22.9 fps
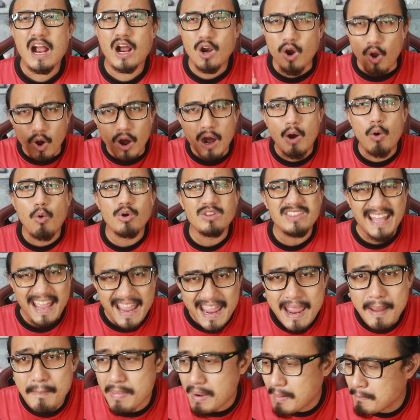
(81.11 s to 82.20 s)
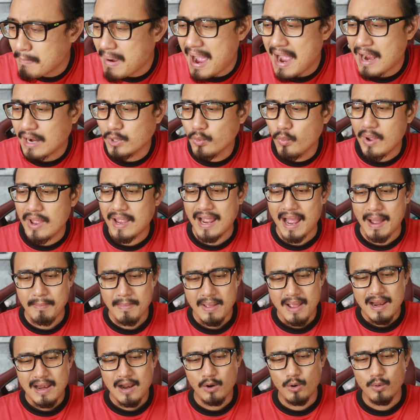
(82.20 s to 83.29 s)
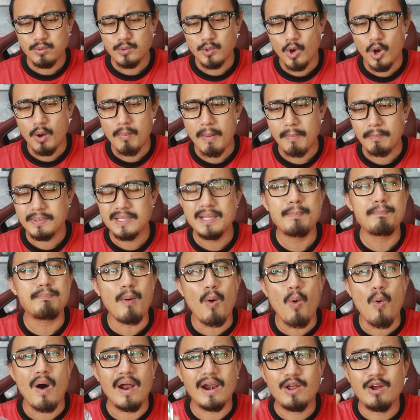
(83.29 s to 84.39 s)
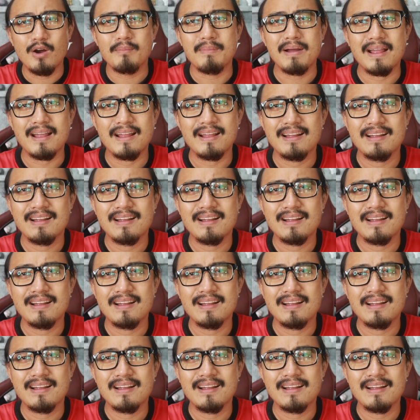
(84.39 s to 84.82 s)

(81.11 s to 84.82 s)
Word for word: กล่องเขาก็เท่มากๆด้วยครับ แล้วรูปทรงก็แบบซิปโป้นึกออกไหม